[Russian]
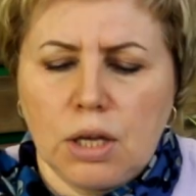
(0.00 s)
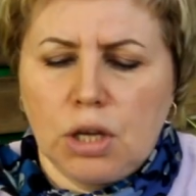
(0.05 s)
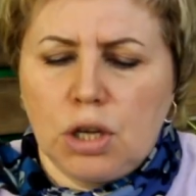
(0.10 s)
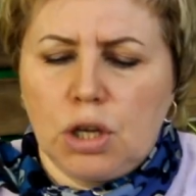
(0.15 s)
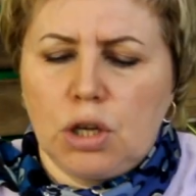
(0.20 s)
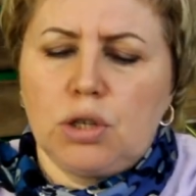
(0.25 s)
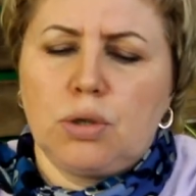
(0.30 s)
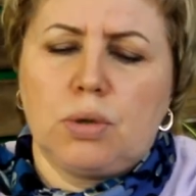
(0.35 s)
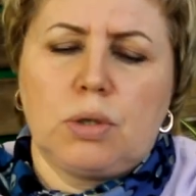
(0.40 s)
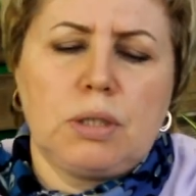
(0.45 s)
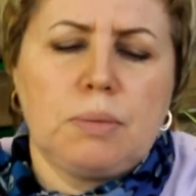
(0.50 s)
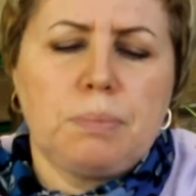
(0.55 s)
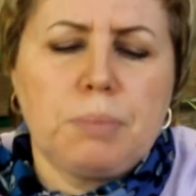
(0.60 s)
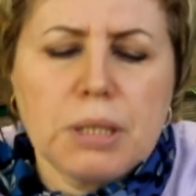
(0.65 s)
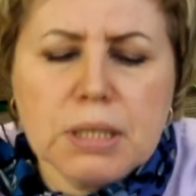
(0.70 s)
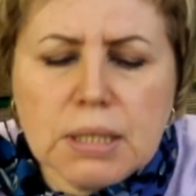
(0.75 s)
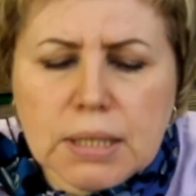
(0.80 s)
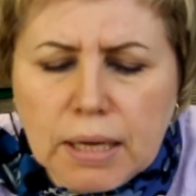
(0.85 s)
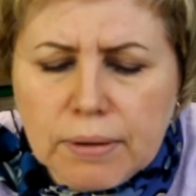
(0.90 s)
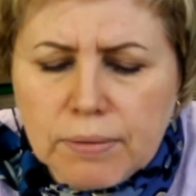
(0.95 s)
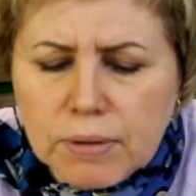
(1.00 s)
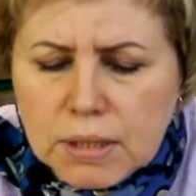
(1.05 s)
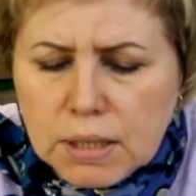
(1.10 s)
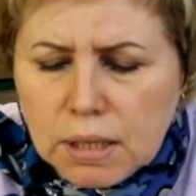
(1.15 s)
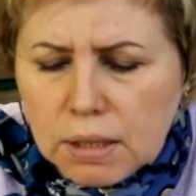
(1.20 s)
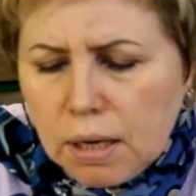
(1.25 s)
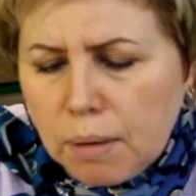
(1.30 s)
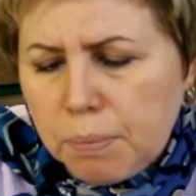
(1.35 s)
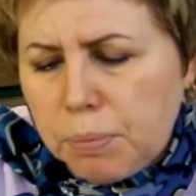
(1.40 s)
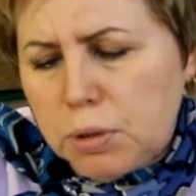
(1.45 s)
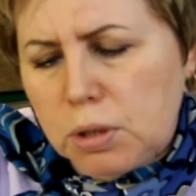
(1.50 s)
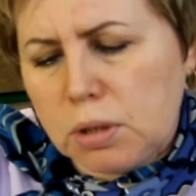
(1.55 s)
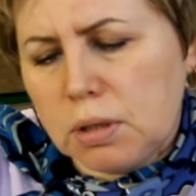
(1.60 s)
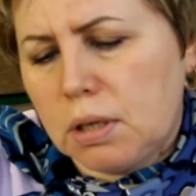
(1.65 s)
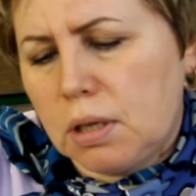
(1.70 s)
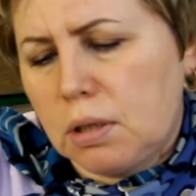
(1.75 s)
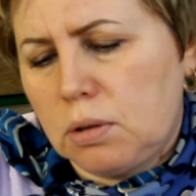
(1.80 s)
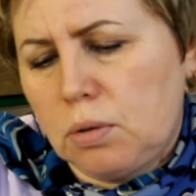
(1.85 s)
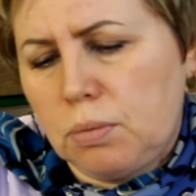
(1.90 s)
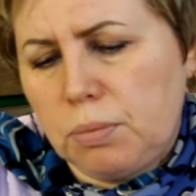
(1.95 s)
Еще один представитель капустных,
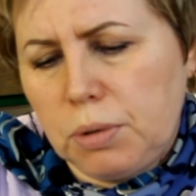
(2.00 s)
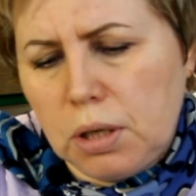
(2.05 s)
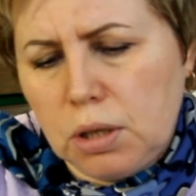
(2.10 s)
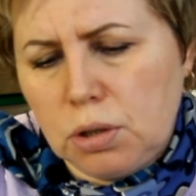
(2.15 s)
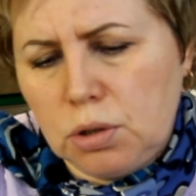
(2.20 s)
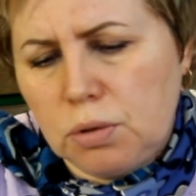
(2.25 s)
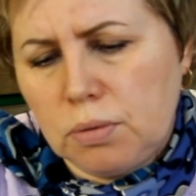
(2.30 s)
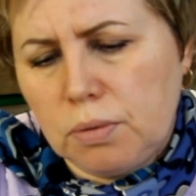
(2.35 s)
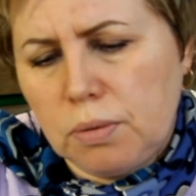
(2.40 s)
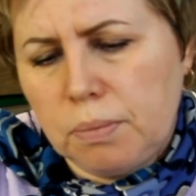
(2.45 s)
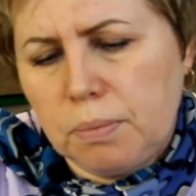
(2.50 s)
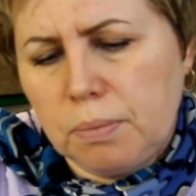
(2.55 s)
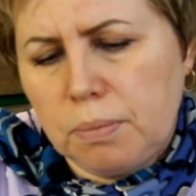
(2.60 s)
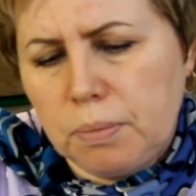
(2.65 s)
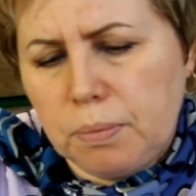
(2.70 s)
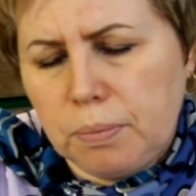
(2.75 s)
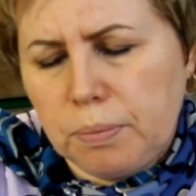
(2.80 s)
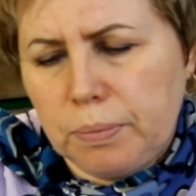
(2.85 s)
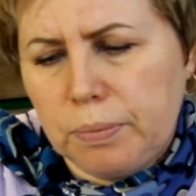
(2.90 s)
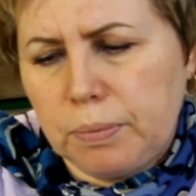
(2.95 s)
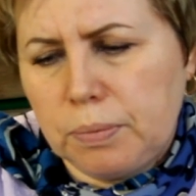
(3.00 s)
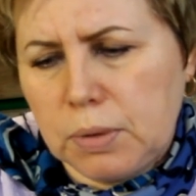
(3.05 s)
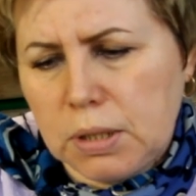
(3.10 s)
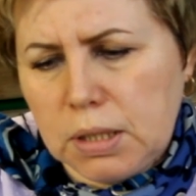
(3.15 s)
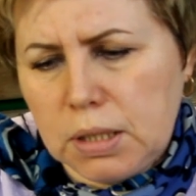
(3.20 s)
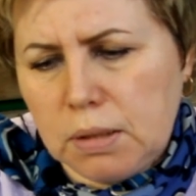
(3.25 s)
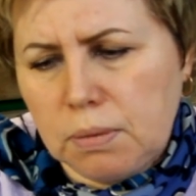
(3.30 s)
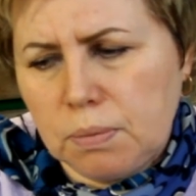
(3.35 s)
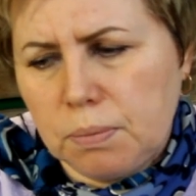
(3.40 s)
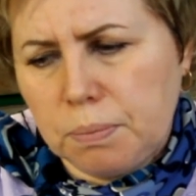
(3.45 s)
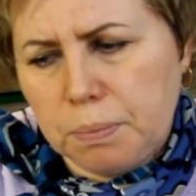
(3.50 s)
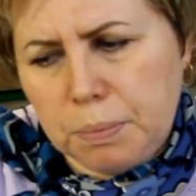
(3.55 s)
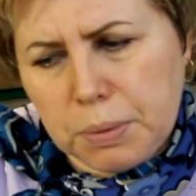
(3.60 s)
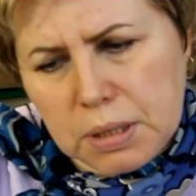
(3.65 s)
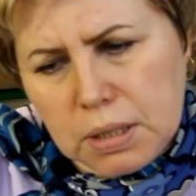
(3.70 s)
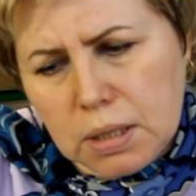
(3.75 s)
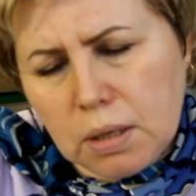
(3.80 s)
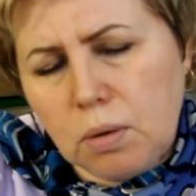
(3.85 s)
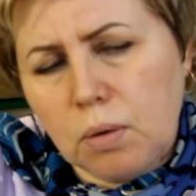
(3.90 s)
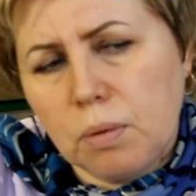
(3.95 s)
о я хочу вам
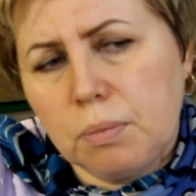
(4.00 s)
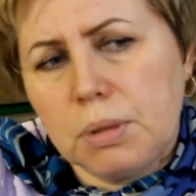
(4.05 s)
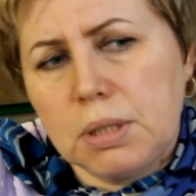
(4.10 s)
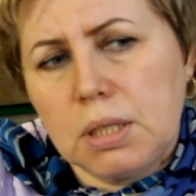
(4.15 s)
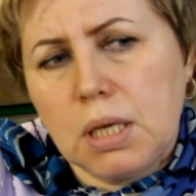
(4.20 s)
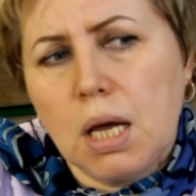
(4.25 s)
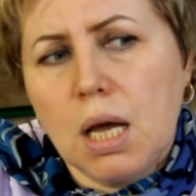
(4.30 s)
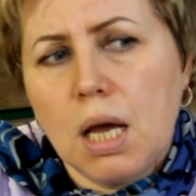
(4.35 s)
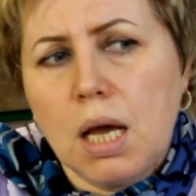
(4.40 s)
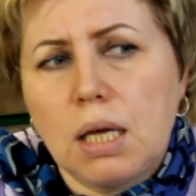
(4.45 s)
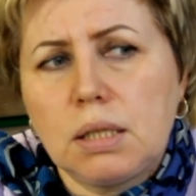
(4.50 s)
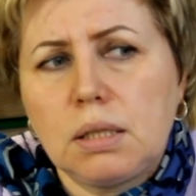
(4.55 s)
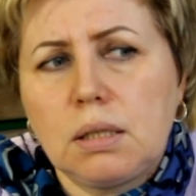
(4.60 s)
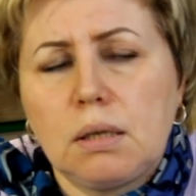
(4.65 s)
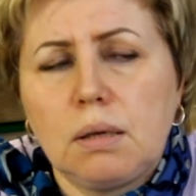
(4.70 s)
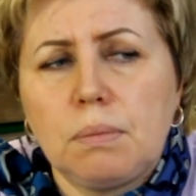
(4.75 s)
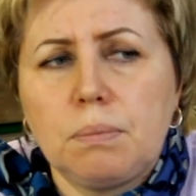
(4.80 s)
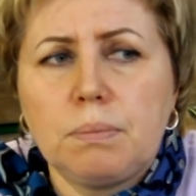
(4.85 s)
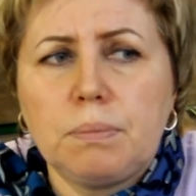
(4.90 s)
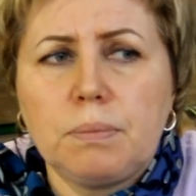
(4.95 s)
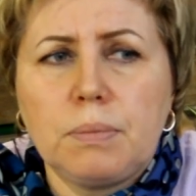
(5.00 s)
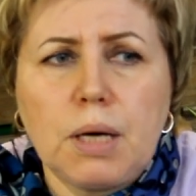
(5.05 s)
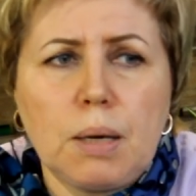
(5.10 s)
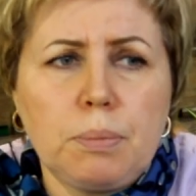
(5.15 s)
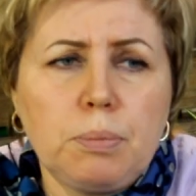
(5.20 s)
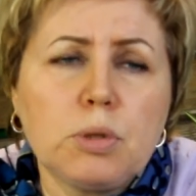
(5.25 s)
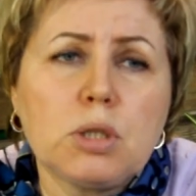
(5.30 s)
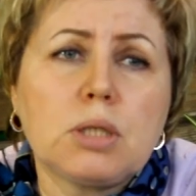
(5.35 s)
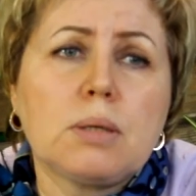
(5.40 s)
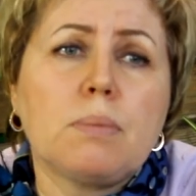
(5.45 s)
познакомите. Это капуста